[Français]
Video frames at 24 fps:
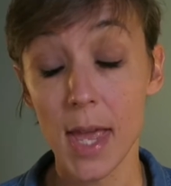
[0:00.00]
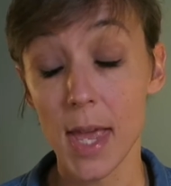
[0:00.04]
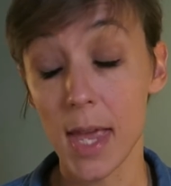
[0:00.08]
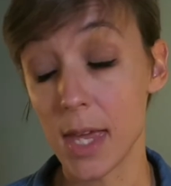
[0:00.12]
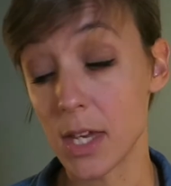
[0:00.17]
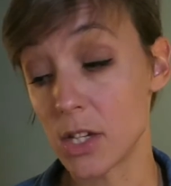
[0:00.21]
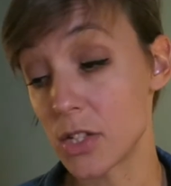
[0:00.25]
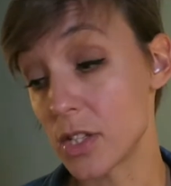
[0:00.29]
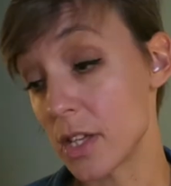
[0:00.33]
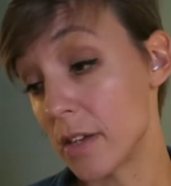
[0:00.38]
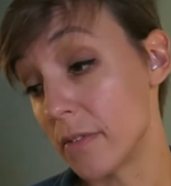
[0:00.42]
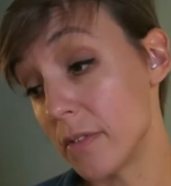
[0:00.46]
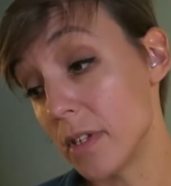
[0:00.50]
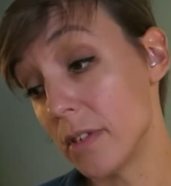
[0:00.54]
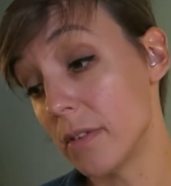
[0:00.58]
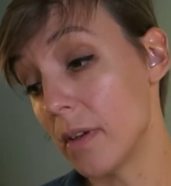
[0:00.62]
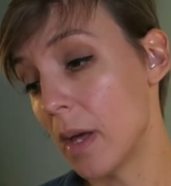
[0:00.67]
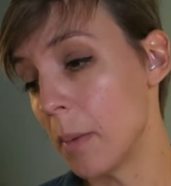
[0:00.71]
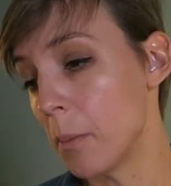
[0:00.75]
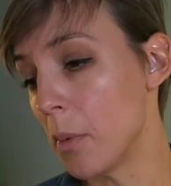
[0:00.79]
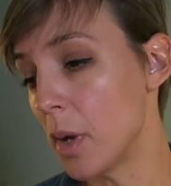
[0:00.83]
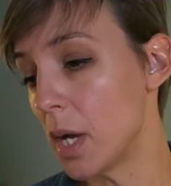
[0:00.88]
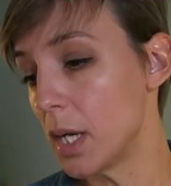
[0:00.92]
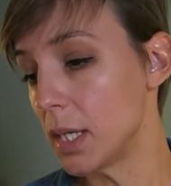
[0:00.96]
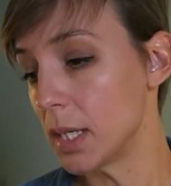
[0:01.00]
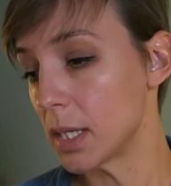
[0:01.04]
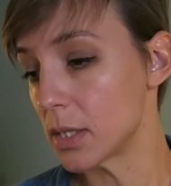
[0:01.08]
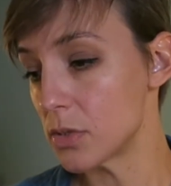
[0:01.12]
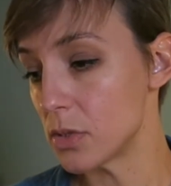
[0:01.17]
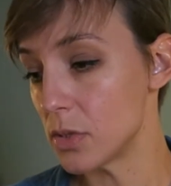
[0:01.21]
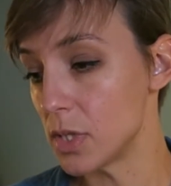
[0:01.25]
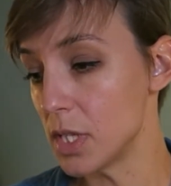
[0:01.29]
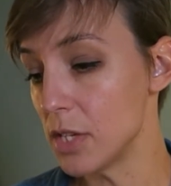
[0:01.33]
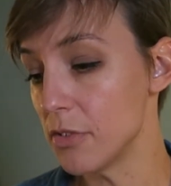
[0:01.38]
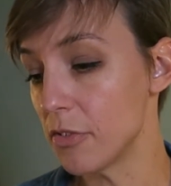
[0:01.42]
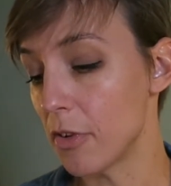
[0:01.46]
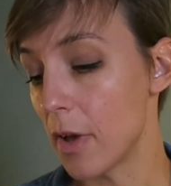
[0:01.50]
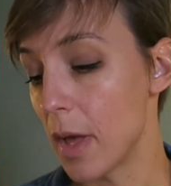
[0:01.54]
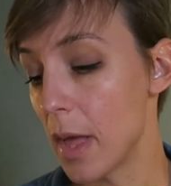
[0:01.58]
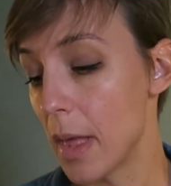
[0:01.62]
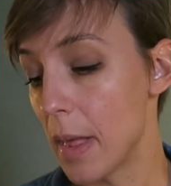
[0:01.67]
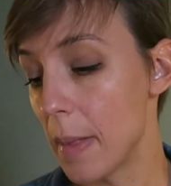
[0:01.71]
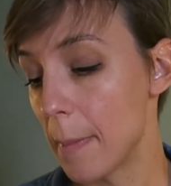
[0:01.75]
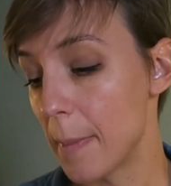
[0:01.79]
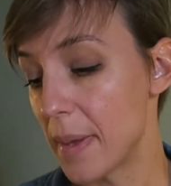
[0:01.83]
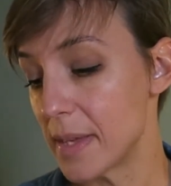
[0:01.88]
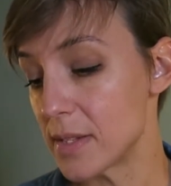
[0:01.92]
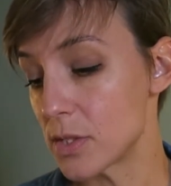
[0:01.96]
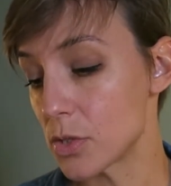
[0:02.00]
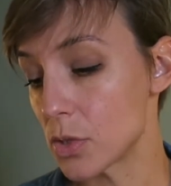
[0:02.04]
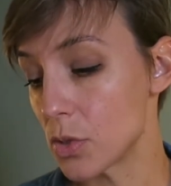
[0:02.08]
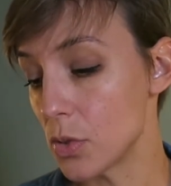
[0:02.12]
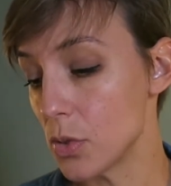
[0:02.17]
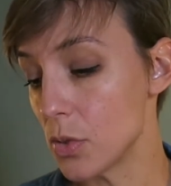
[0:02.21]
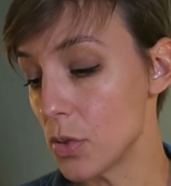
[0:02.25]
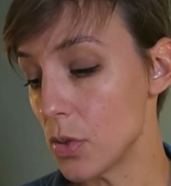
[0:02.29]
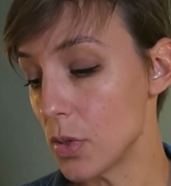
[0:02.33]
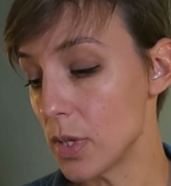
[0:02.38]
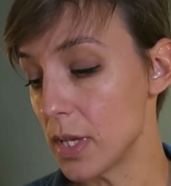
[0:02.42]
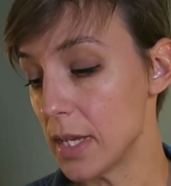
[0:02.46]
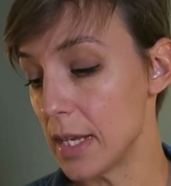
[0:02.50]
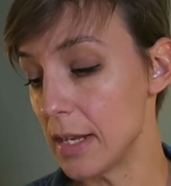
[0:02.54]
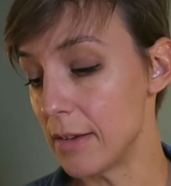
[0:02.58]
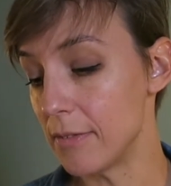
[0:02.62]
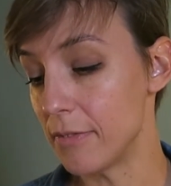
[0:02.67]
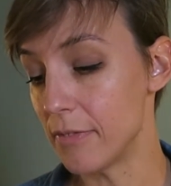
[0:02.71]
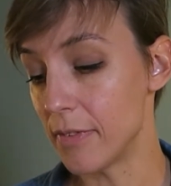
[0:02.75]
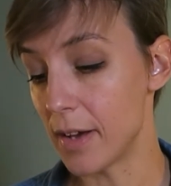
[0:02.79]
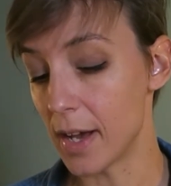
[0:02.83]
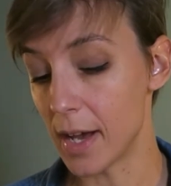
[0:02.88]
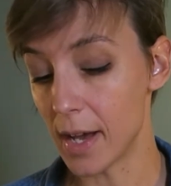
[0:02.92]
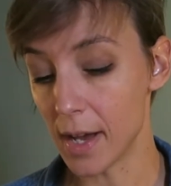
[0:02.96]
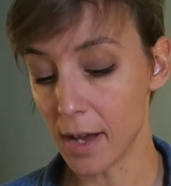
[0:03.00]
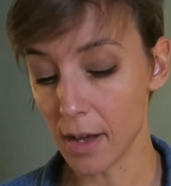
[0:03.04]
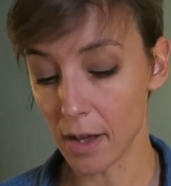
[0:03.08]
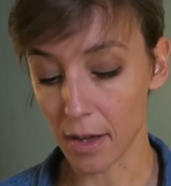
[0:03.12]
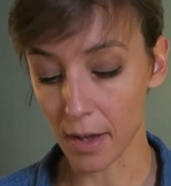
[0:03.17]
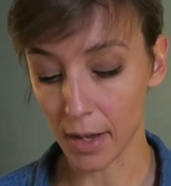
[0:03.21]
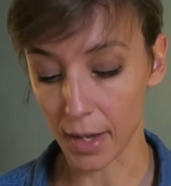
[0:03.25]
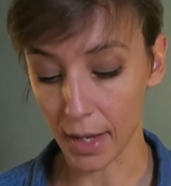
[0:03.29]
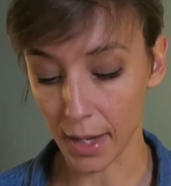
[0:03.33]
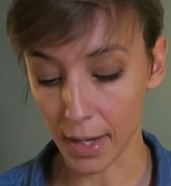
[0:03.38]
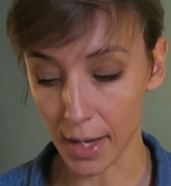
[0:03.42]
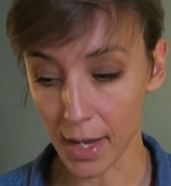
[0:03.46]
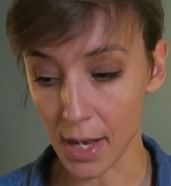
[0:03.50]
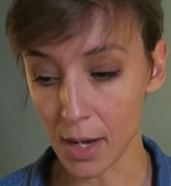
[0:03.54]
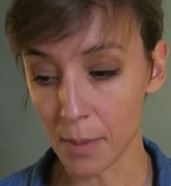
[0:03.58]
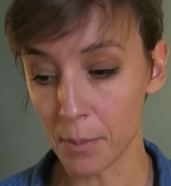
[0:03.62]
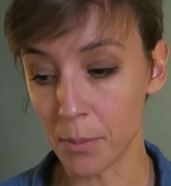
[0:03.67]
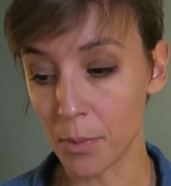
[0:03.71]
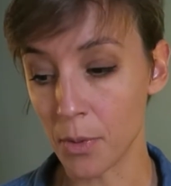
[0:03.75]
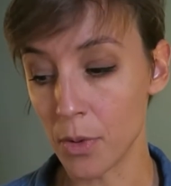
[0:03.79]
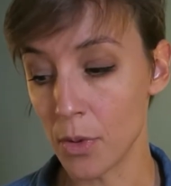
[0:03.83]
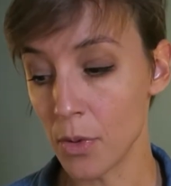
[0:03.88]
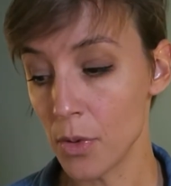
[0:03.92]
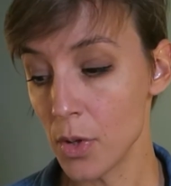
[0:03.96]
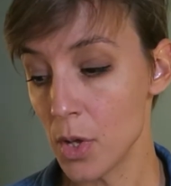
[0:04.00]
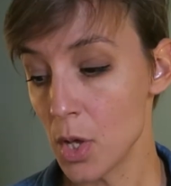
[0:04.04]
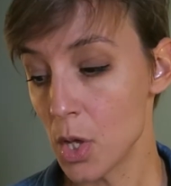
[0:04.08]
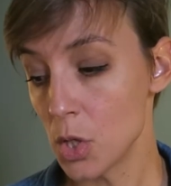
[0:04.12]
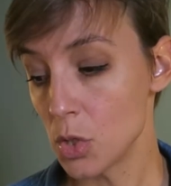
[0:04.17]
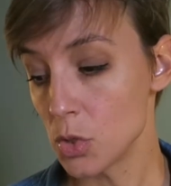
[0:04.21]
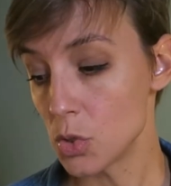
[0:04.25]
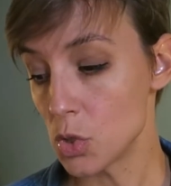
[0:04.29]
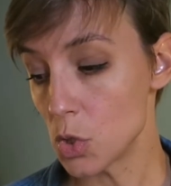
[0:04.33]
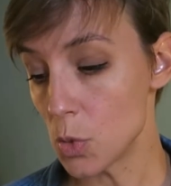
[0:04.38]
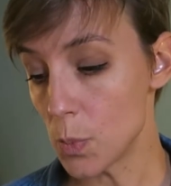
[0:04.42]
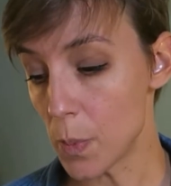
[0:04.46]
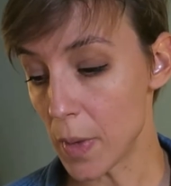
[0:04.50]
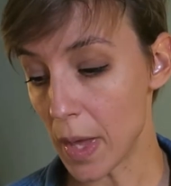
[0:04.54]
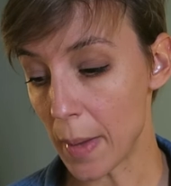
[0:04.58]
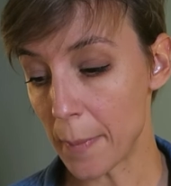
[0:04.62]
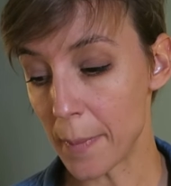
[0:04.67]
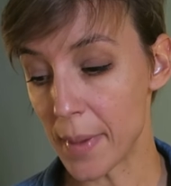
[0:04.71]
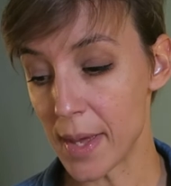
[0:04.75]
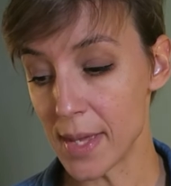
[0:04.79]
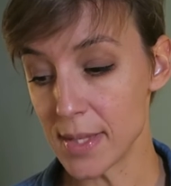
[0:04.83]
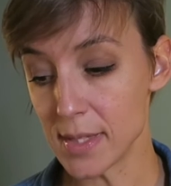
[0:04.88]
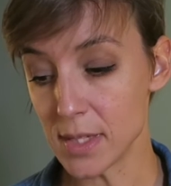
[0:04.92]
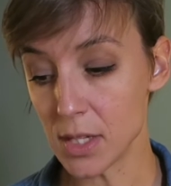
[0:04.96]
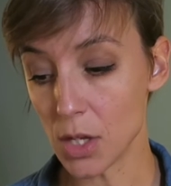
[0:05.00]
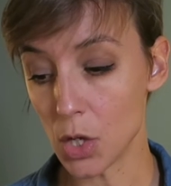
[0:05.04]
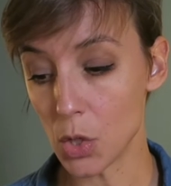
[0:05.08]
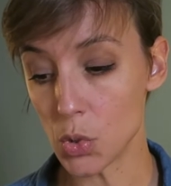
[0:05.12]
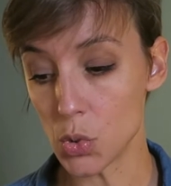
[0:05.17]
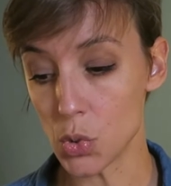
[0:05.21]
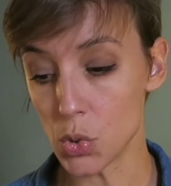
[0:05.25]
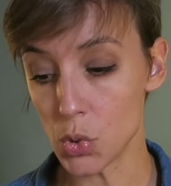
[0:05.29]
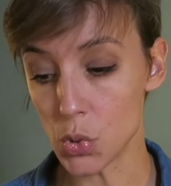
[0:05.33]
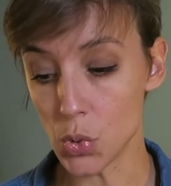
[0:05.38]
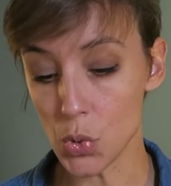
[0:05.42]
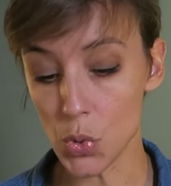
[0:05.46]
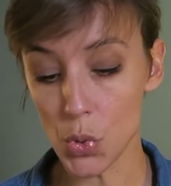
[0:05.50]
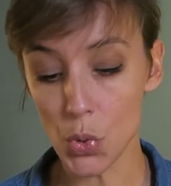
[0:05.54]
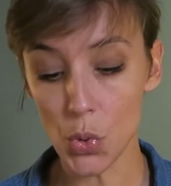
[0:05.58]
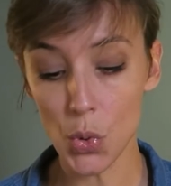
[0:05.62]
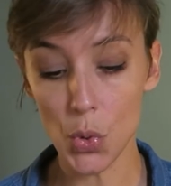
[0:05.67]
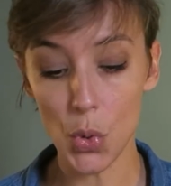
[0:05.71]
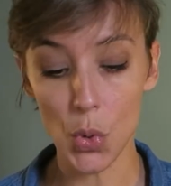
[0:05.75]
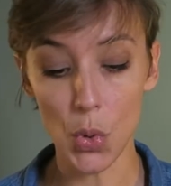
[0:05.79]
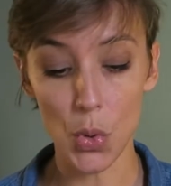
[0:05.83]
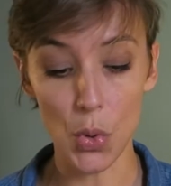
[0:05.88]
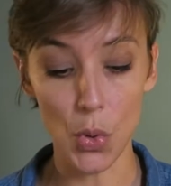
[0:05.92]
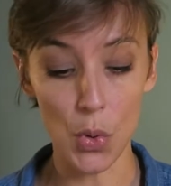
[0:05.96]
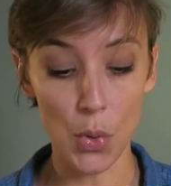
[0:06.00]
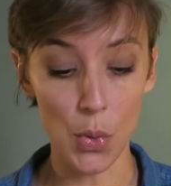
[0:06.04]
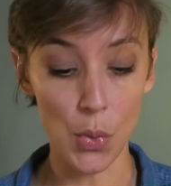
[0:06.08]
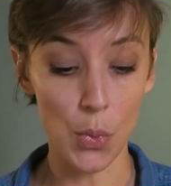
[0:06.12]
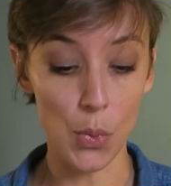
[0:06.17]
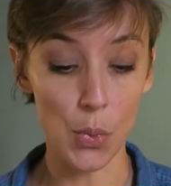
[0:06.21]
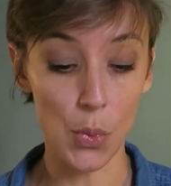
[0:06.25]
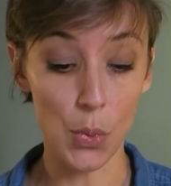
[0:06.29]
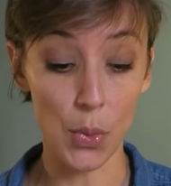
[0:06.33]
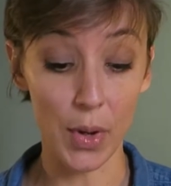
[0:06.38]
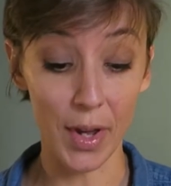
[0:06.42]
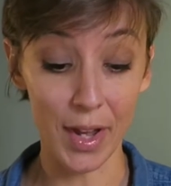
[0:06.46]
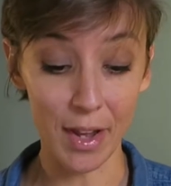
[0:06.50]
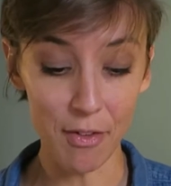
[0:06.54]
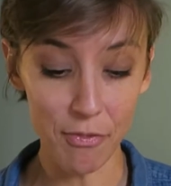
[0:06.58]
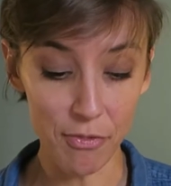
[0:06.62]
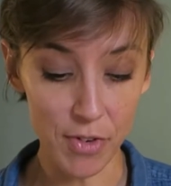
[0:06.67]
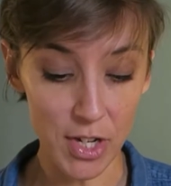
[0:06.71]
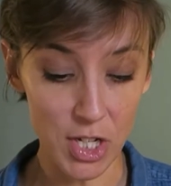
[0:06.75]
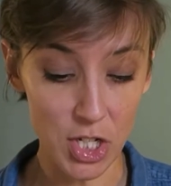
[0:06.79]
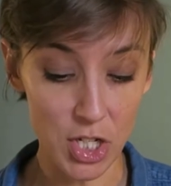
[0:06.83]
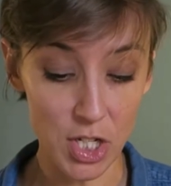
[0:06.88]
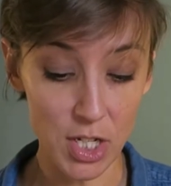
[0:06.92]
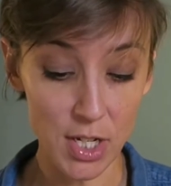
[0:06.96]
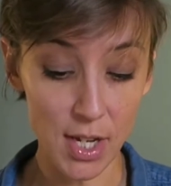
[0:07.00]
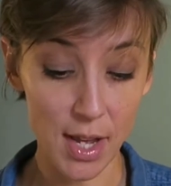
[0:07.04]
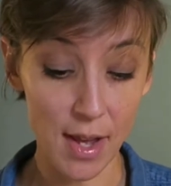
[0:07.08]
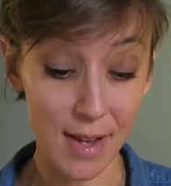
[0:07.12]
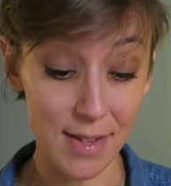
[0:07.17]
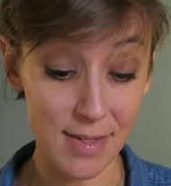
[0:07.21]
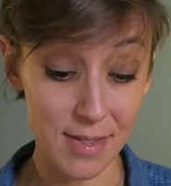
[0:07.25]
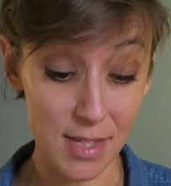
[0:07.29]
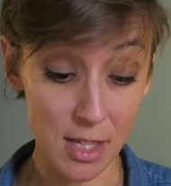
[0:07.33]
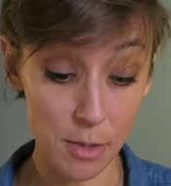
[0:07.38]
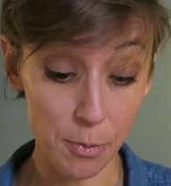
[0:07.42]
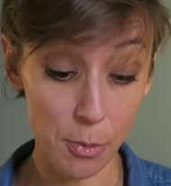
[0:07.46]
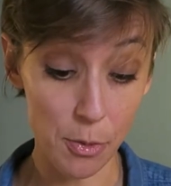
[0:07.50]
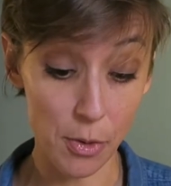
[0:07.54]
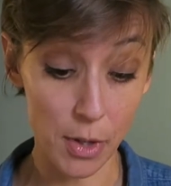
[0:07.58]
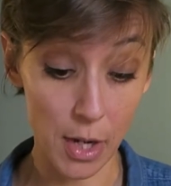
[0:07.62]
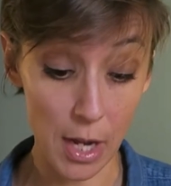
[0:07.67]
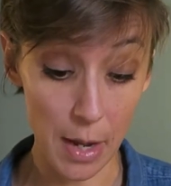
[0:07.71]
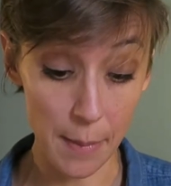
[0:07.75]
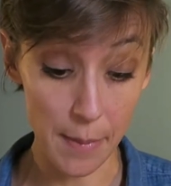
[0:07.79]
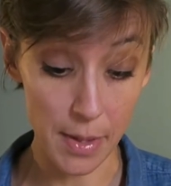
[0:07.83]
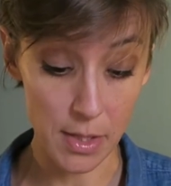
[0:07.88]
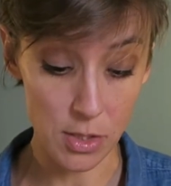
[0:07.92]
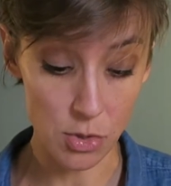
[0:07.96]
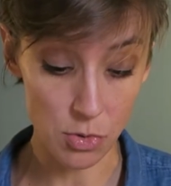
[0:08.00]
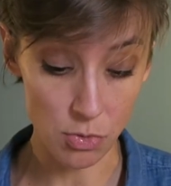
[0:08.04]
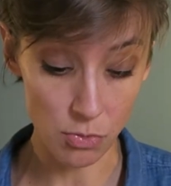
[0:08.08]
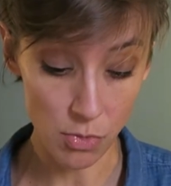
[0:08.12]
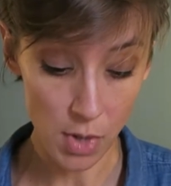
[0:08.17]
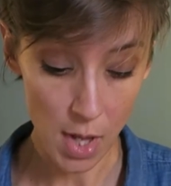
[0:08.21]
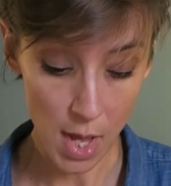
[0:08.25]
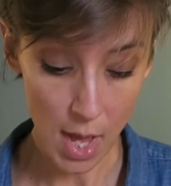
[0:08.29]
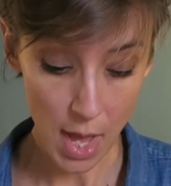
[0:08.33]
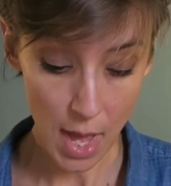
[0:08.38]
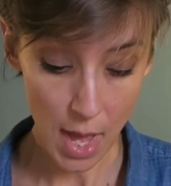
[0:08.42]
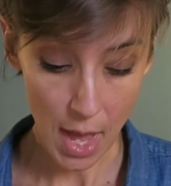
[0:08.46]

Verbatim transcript: et je t'invite vraiment à lire ce livre parce qu'il va réellement te permettre de euh, réfléchir à cette programmation